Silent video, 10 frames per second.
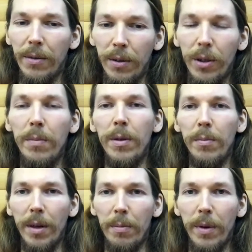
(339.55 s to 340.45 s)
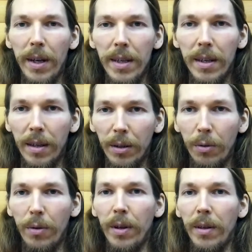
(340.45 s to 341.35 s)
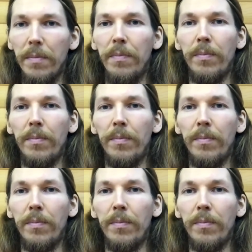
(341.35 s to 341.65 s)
Должны быть мероприятия, которые